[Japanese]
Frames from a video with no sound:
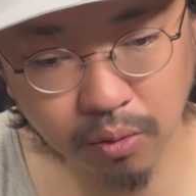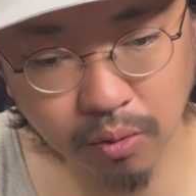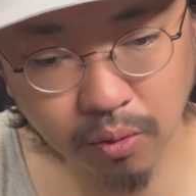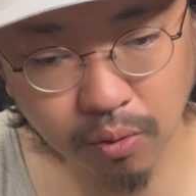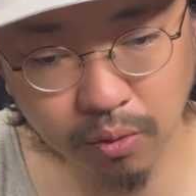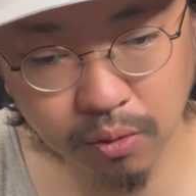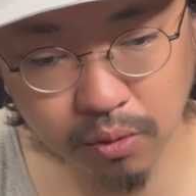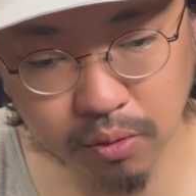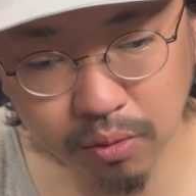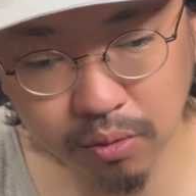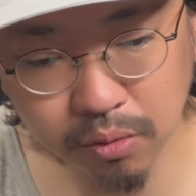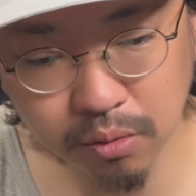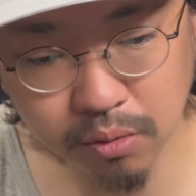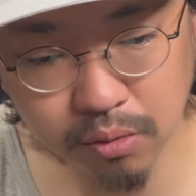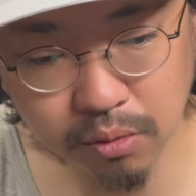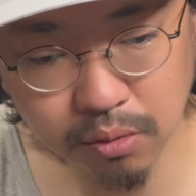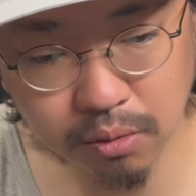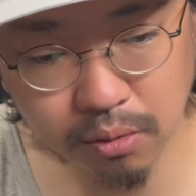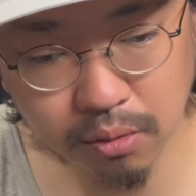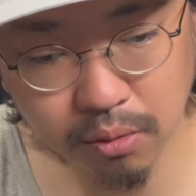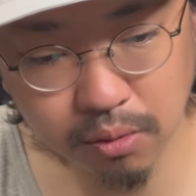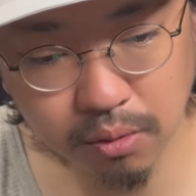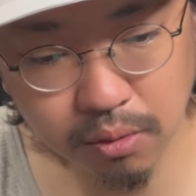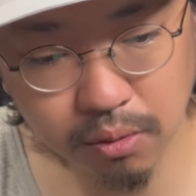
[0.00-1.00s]
こういう
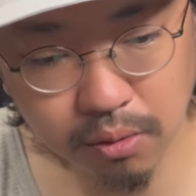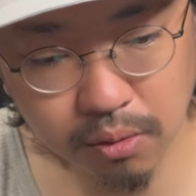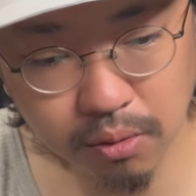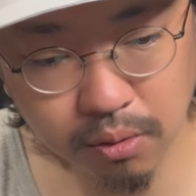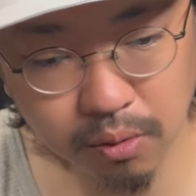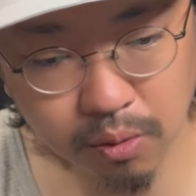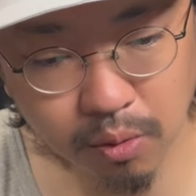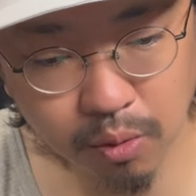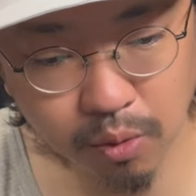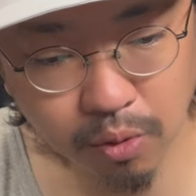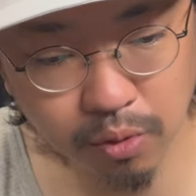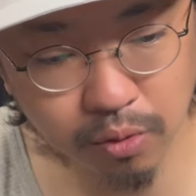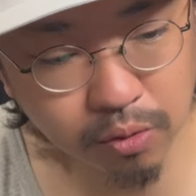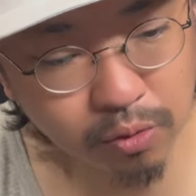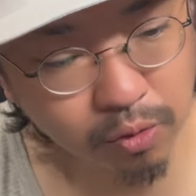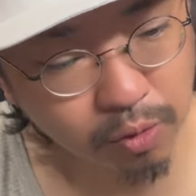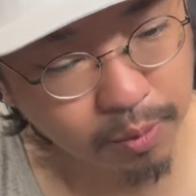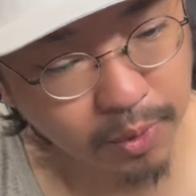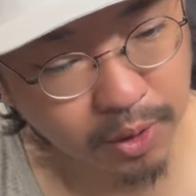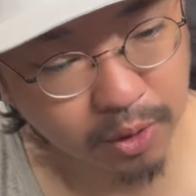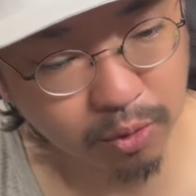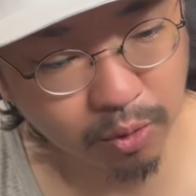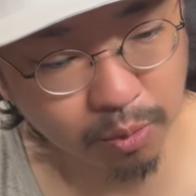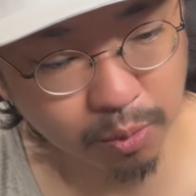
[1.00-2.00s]
こういう
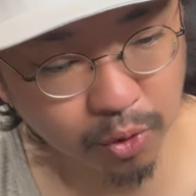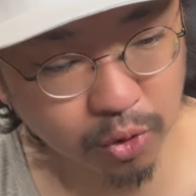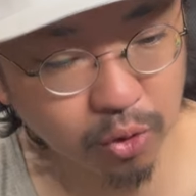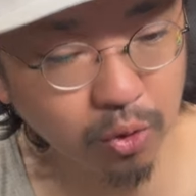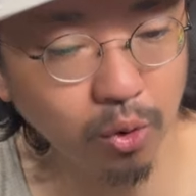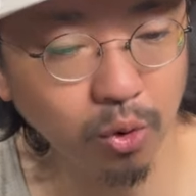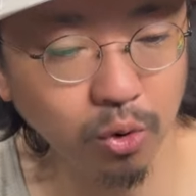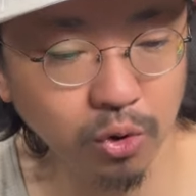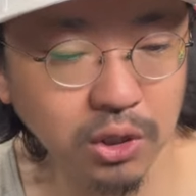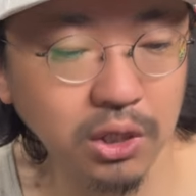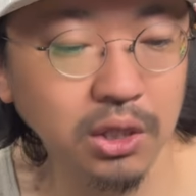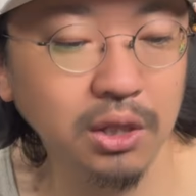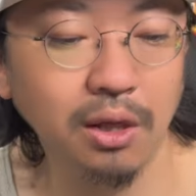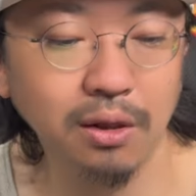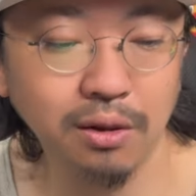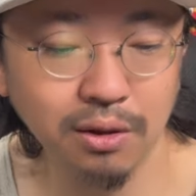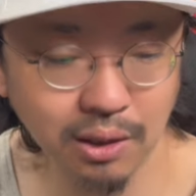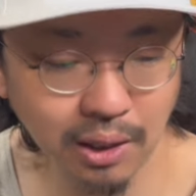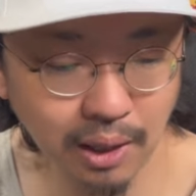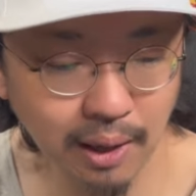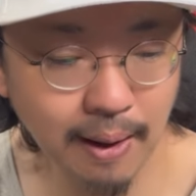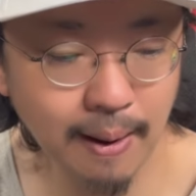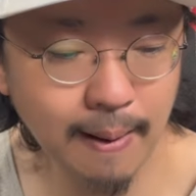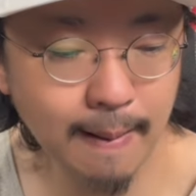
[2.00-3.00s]
コメントもっと欲しいで
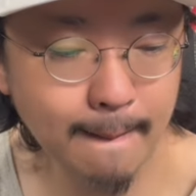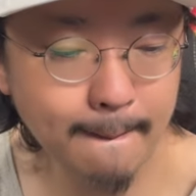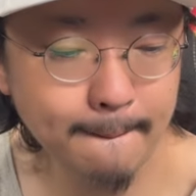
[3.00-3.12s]
すね